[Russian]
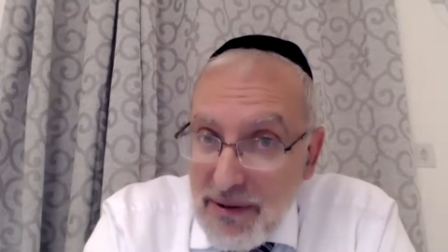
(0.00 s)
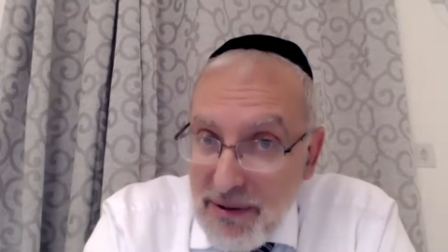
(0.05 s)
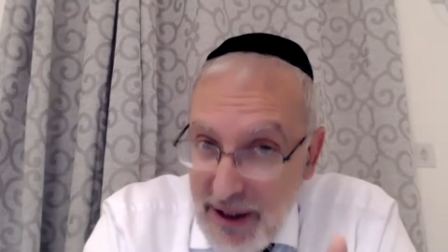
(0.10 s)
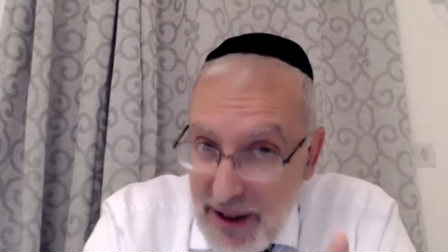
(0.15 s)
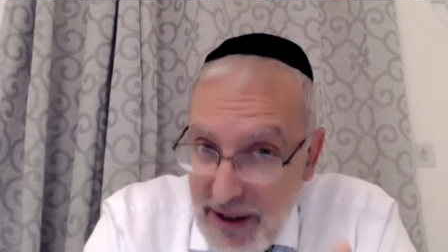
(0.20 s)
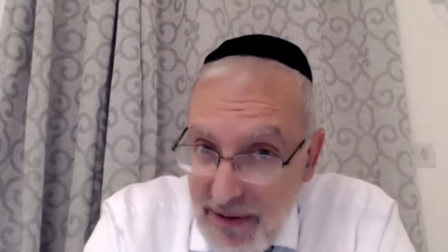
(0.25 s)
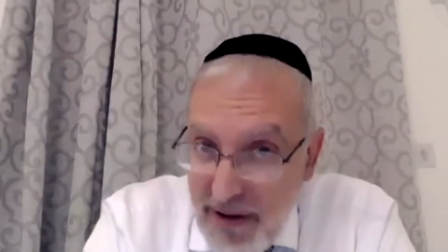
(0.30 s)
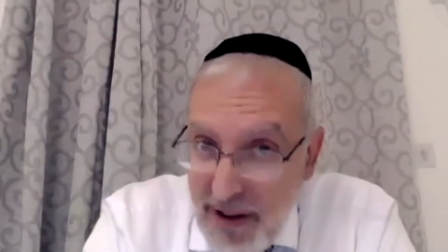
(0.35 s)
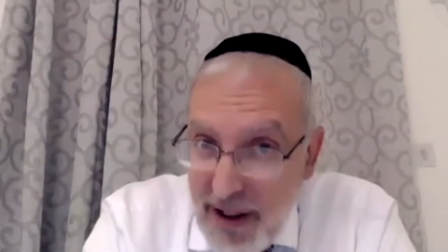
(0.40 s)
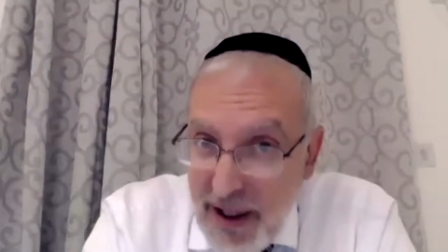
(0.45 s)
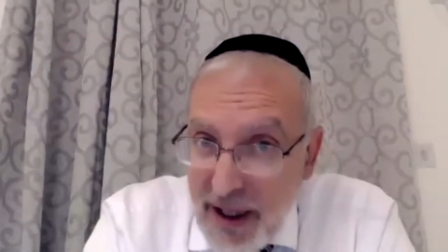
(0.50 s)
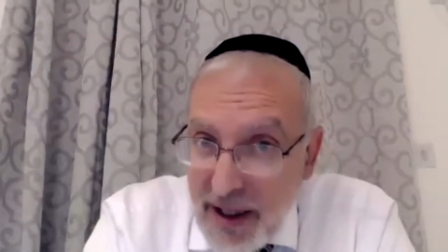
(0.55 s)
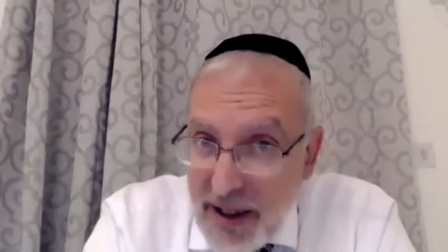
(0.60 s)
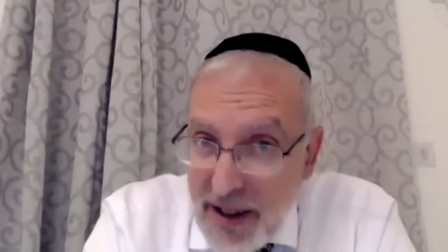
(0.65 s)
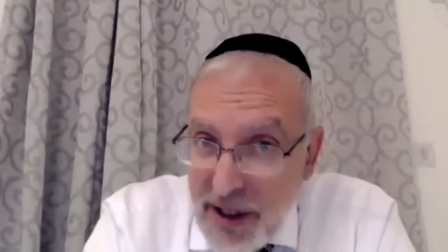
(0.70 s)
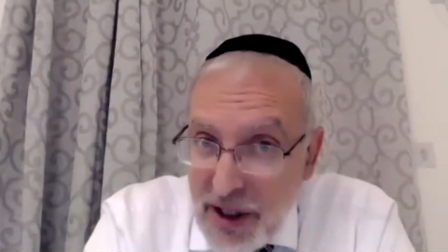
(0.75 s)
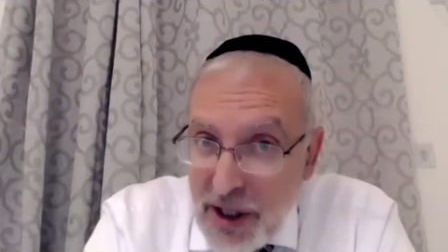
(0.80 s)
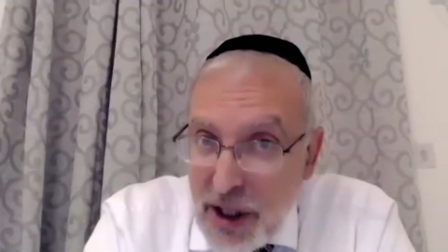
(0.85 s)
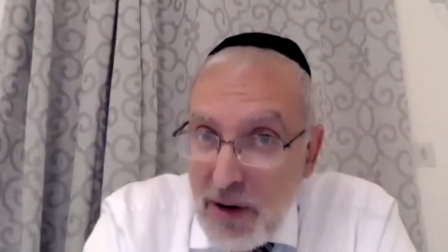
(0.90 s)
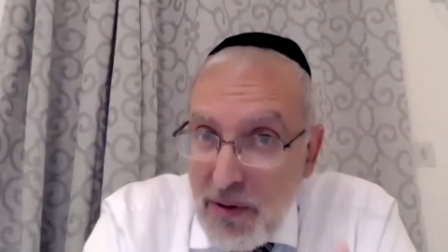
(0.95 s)
В этой великой
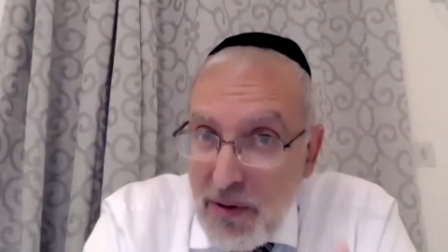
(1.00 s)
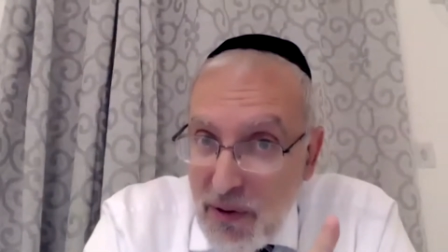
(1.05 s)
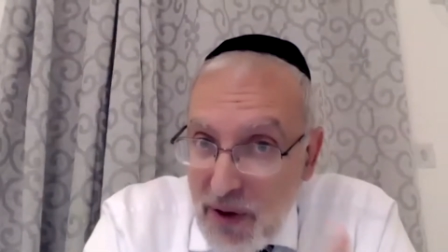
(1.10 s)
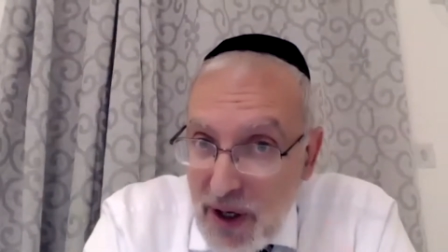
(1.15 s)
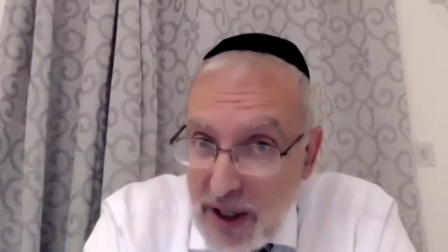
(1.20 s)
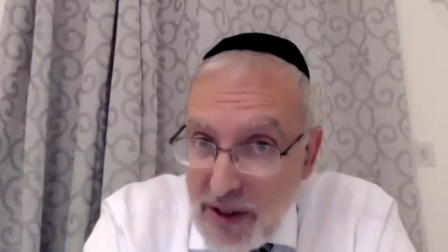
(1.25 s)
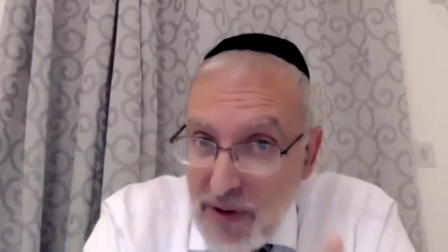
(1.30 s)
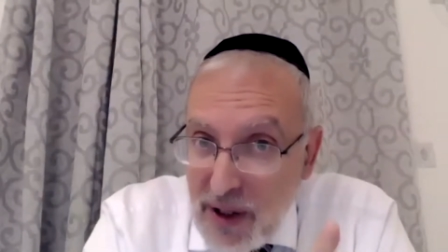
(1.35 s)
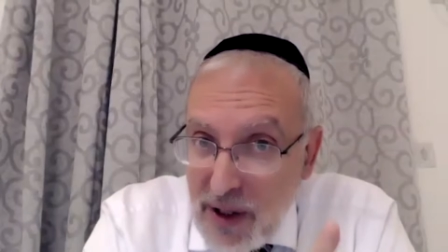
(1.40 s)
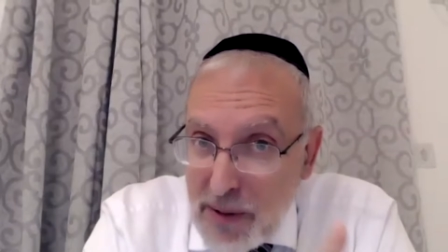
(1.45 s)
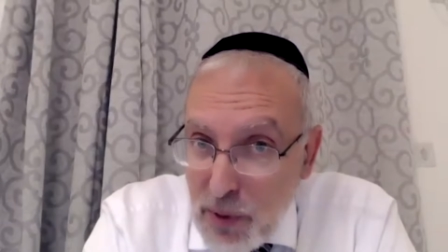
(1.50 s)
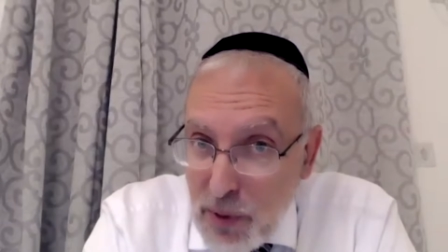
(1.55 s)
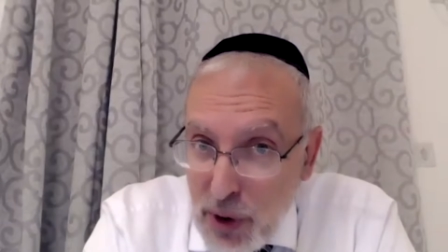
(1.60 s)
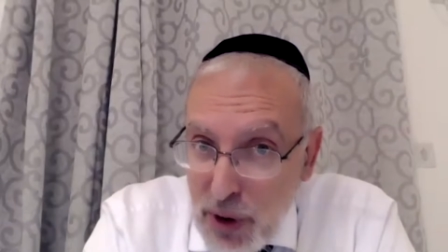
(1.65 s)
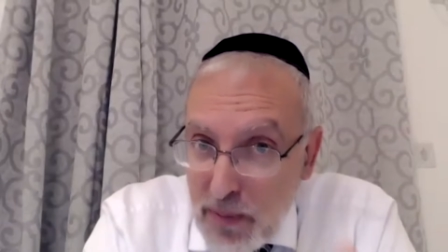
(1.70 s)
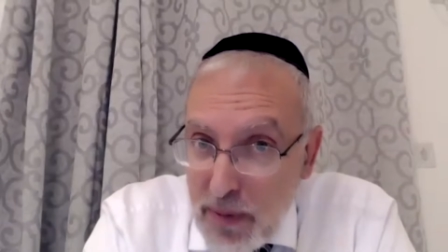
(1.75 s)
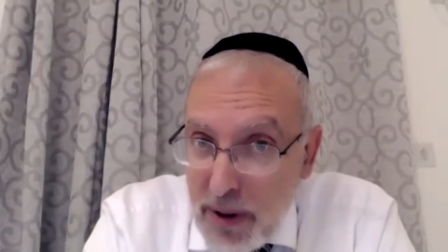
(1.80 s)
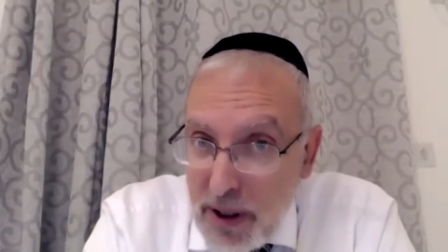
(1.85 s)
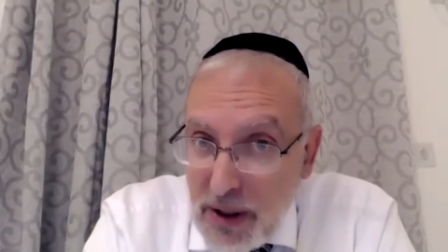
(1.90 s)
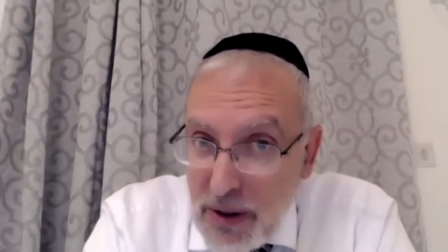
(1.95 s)
державе вас,
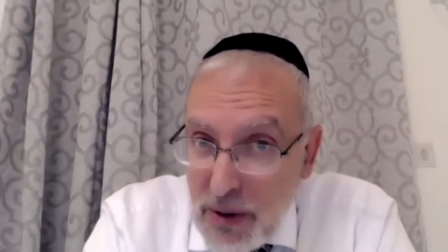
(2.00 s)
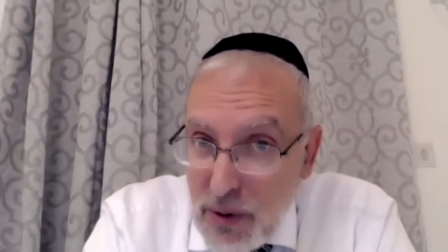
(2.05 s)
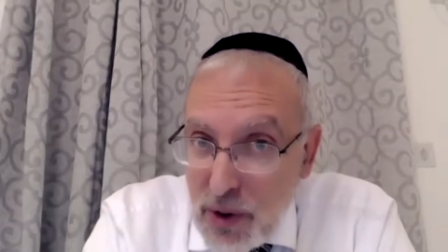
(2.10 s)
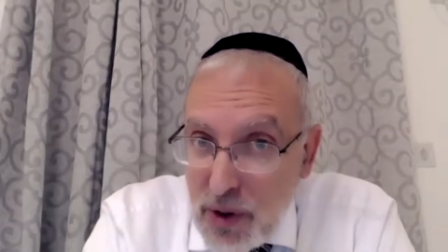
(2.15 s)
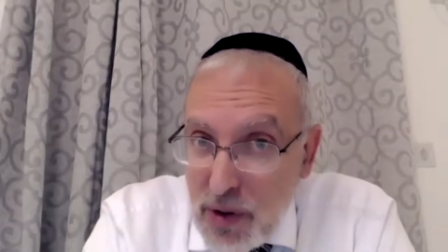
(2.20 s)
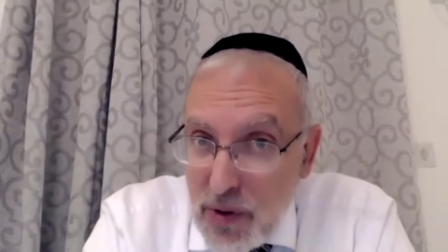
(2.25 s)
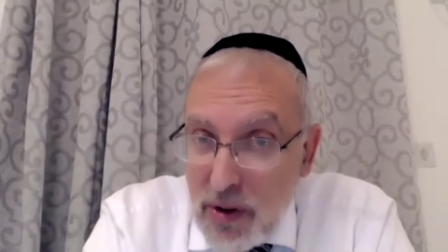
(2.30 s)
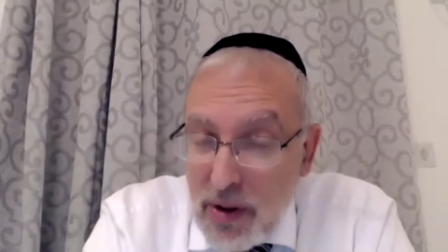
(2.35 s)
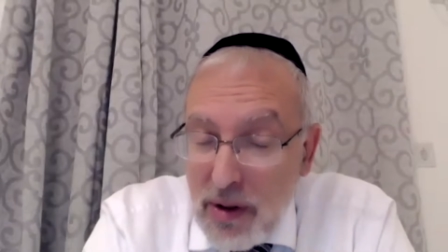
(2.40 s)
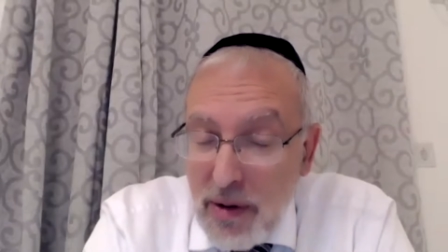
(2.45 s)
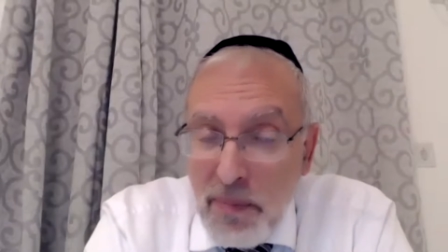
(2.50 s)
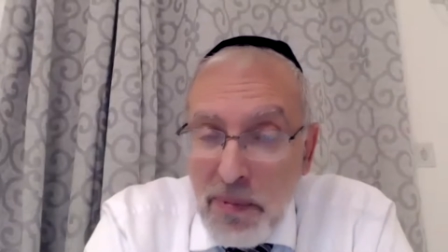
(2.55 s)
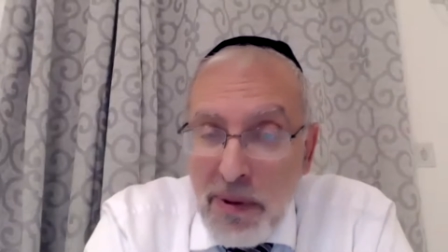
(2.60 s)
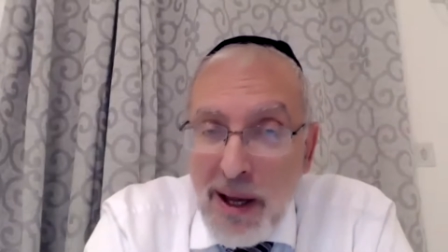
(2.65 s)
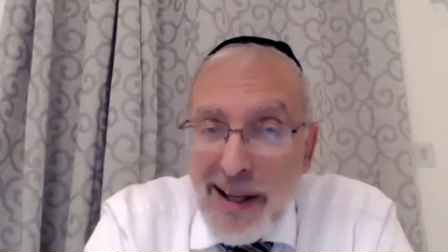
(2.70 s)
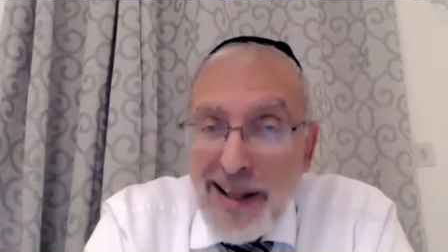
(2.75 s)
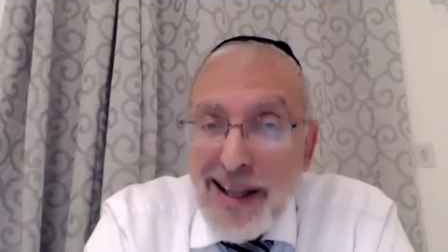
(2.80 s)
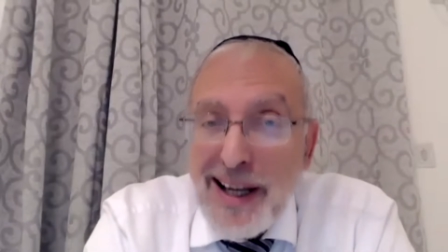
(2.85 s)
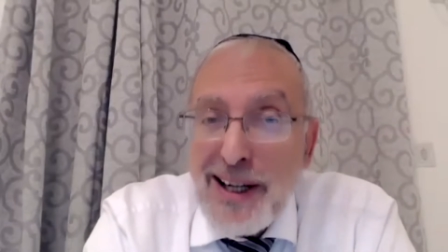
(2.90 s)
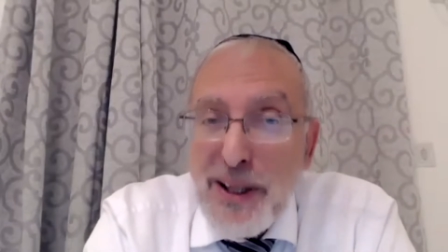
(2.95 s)
возможно, прослушают.
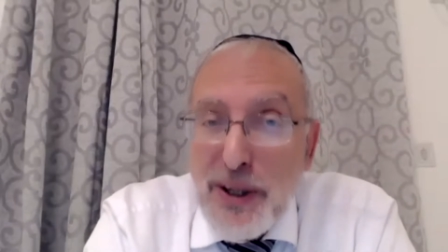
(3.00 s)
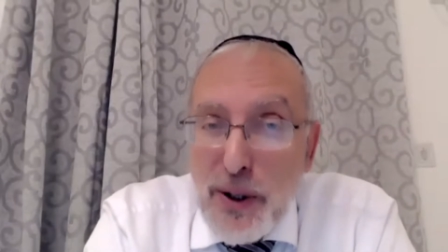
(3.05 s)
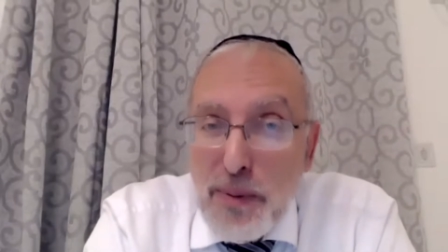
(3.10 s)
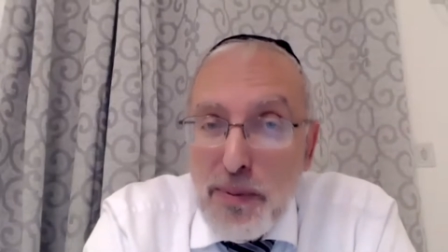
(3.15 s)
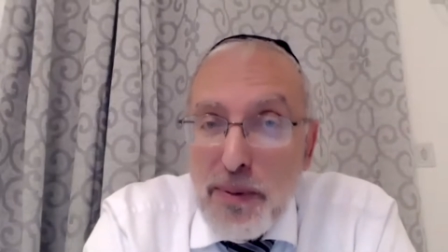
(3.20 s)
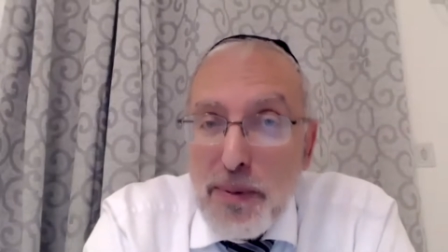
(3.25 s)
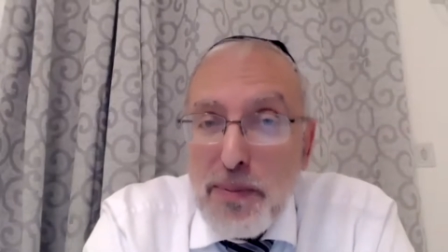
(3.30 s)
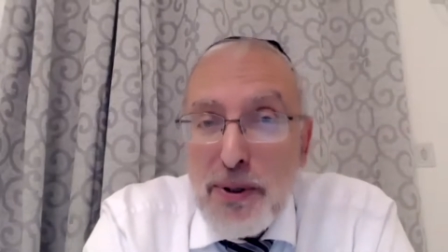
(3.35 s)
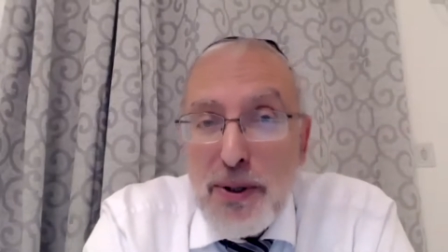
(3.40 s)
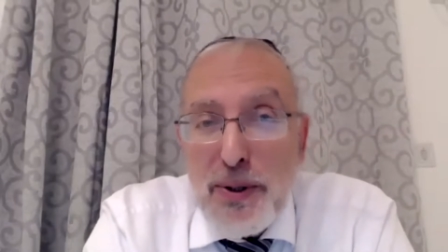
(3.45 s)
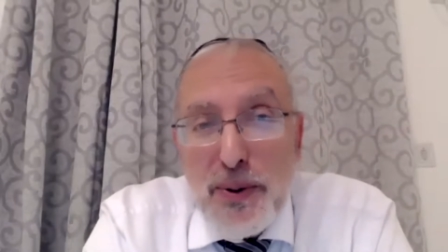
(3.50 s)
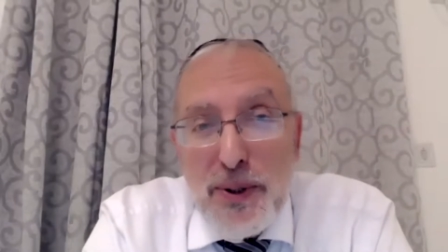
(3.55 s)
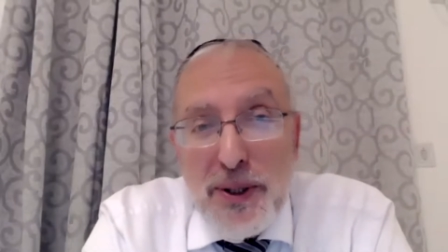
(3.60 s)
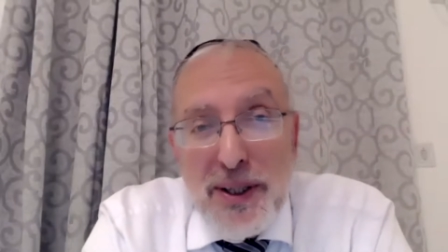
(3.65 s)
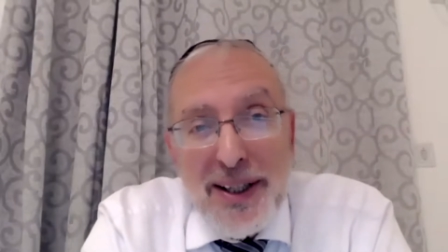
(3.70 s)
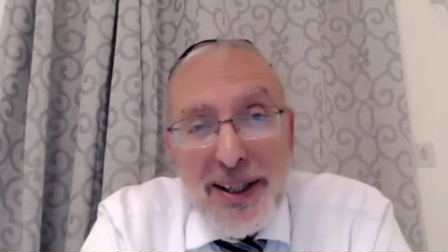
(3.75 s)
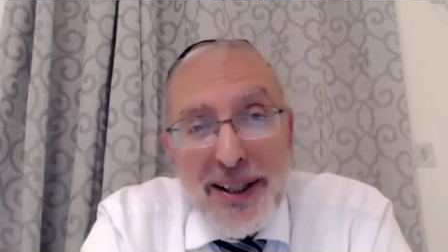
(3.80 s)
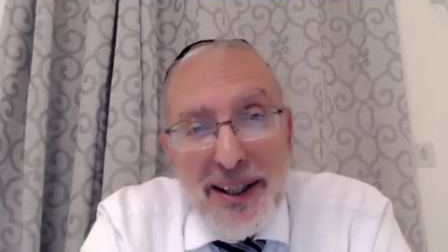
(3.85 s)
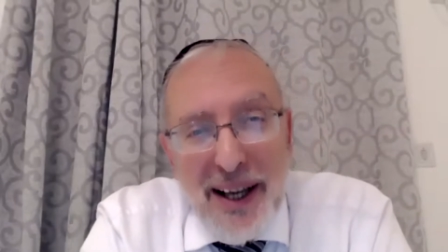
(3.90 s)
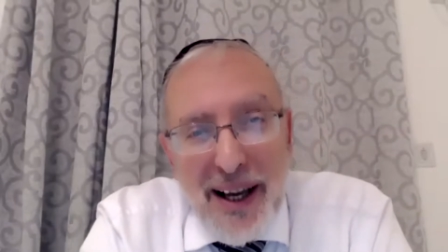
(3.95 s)
На что он
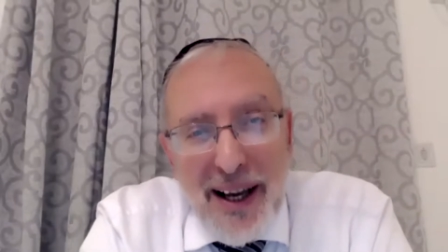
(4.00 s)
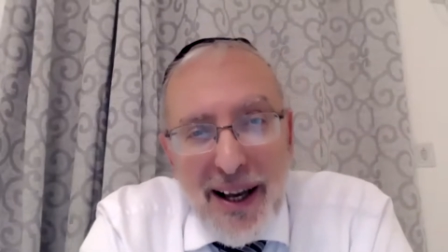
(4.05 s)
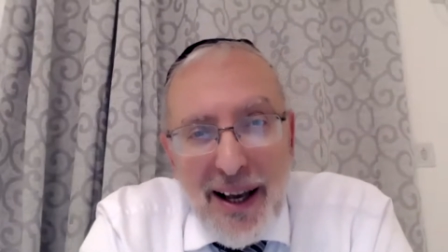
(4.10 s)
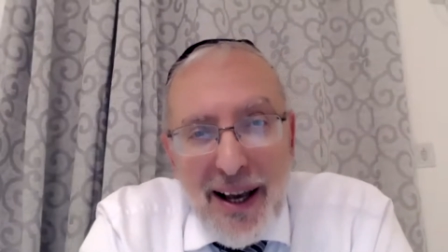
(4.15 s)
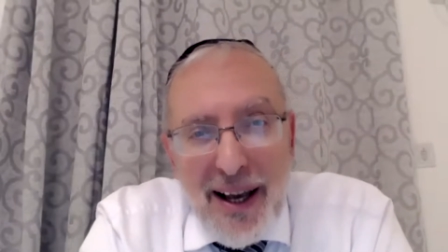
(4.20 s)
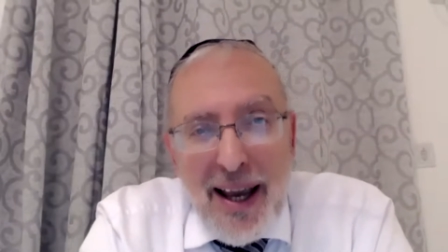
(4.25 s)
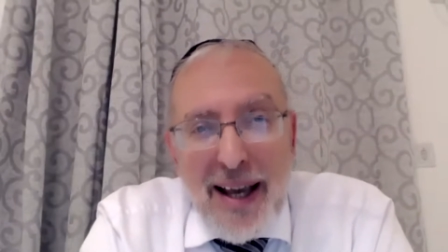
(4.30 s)
пошутил.